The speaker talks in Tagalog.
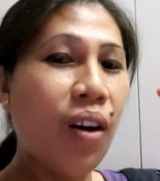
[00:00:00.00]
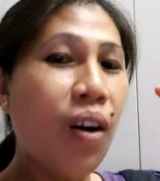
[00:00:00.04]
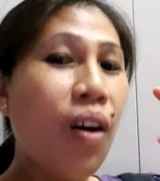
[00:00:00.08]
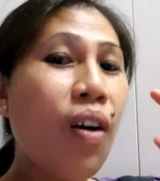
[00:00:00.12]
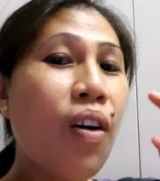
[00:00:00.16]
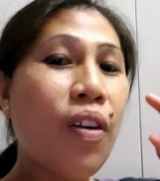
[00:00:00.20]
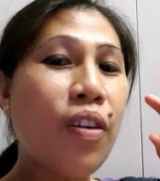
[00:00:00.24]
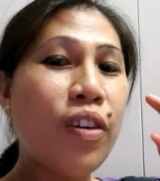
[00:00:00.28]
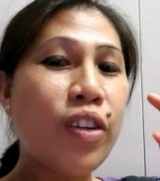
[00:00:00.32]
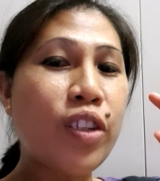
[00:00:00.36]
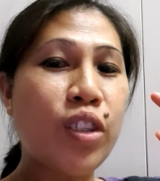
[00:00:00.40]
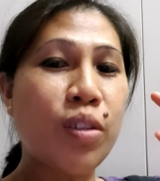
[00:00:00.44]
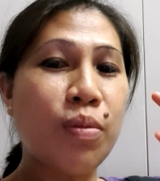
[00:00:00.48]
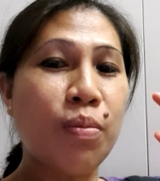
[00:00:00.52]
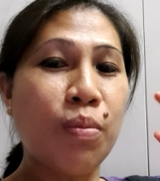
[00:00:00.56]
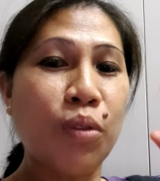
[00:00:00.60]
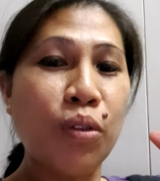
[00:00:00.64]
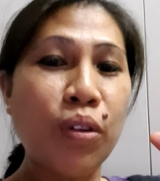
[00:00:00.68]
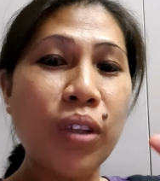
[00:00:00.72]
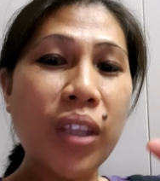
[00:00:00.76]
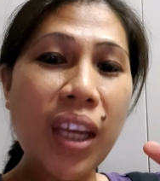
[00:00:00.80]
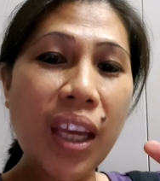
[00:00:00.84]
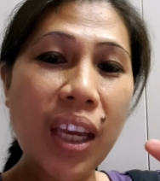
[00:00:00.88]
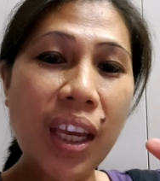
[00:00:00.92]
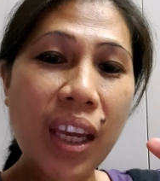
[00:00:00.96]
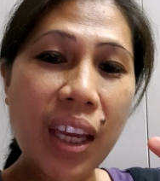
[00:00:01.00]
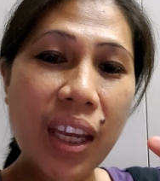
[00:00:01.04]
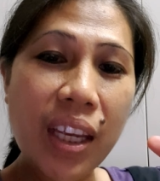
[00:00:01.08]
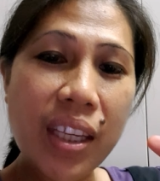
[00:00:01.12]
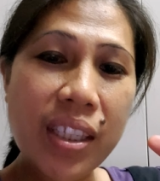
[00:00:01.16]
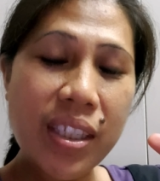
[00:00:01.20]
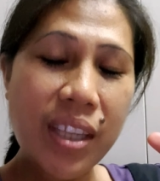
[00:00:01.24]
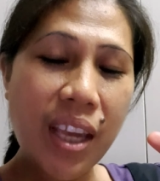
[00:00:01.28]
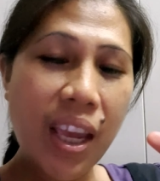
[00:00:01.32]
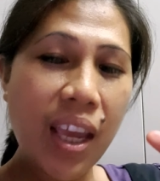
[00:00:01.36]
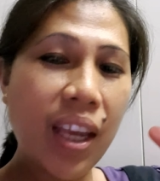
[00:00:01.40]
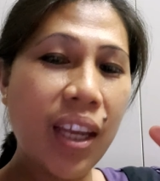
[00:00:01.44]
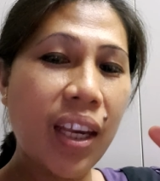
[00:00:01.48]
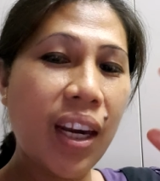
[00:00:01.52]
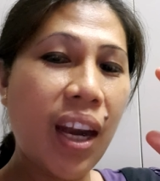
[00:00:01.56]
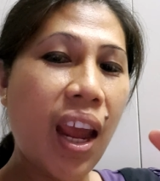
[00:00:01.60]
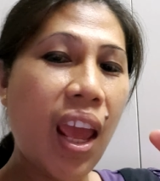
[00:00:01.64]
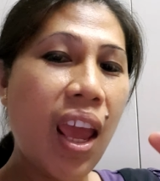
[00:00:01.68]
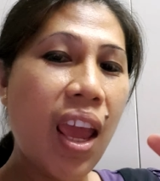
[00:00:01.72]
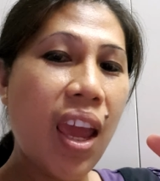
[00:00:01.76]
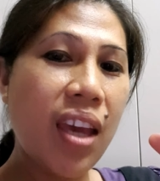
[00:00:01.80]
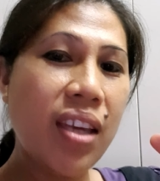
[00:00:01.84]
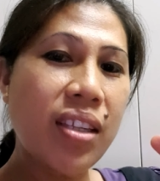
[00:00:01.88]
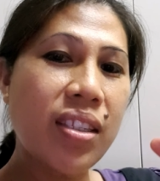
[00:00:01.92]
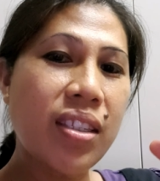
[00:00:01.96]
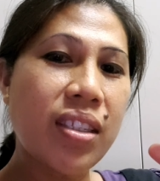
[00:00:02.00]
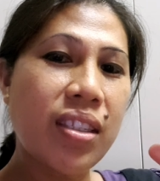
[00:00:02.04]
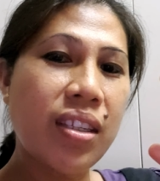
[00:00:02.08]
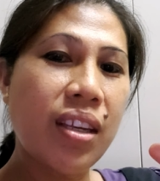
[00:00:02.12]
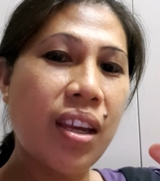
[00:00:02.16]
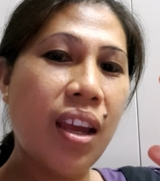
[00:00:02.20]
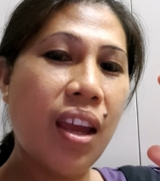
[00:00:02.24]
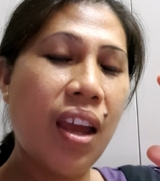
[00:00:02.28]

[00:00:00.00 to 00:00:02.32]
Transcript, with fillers: or smoothie sa Ingles.